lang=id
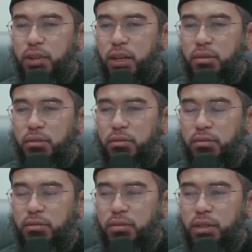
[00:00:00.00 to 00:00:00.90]
dan
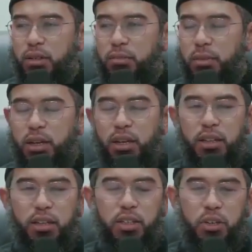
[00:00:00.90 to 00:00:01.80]
uh, baik yang
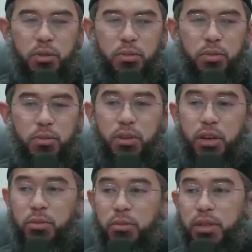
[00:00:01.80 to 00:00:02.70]
terjawab maupun
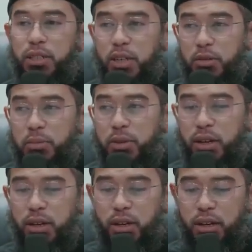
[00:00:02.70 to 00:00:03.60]
yang belum terjawab
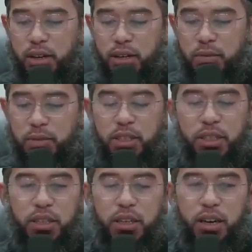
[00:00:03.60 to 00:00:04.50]
ya. Semoga